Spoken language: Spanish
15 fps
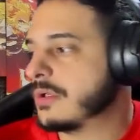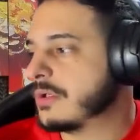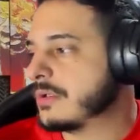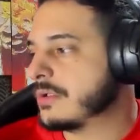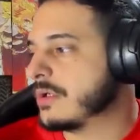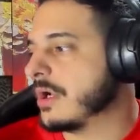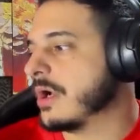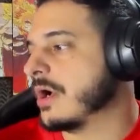
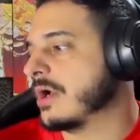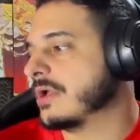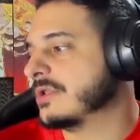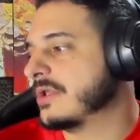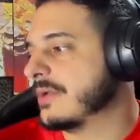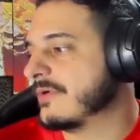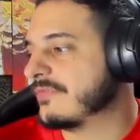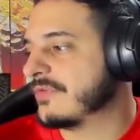No, el
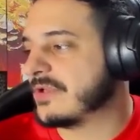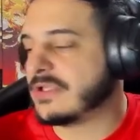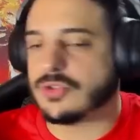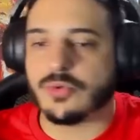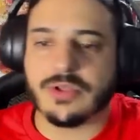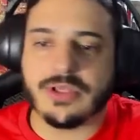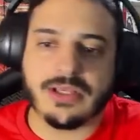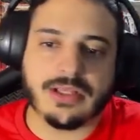día más feliz de
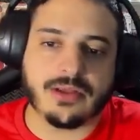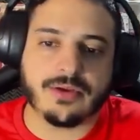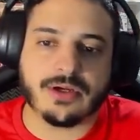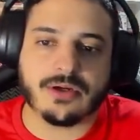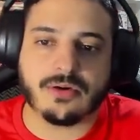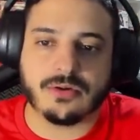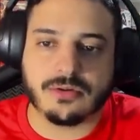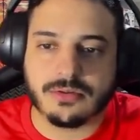tu vida,
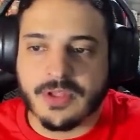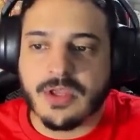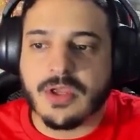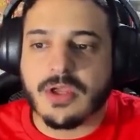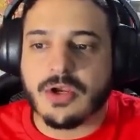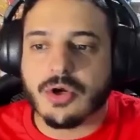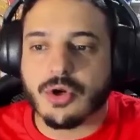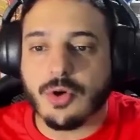viejo.
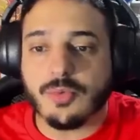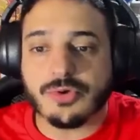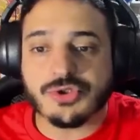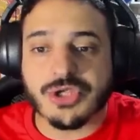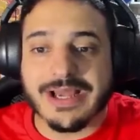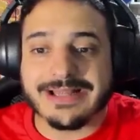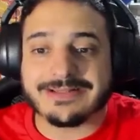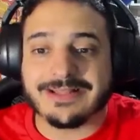
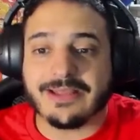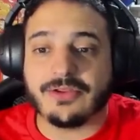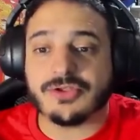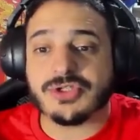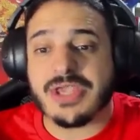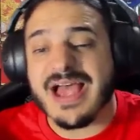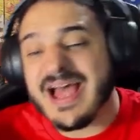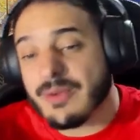¿Robux
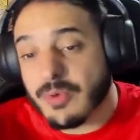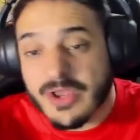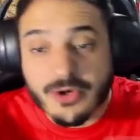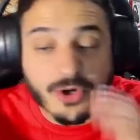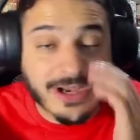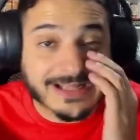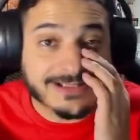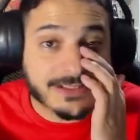gastados? Ah,
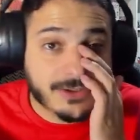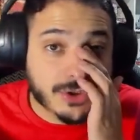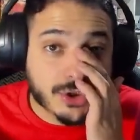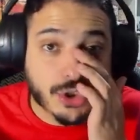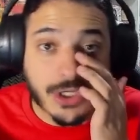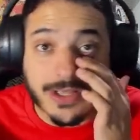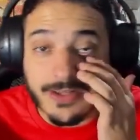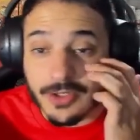bueno, gastaste
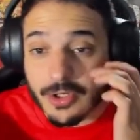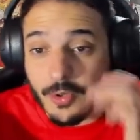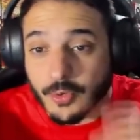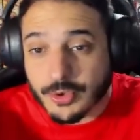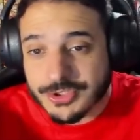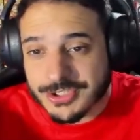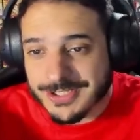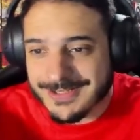8k de
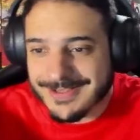Robux.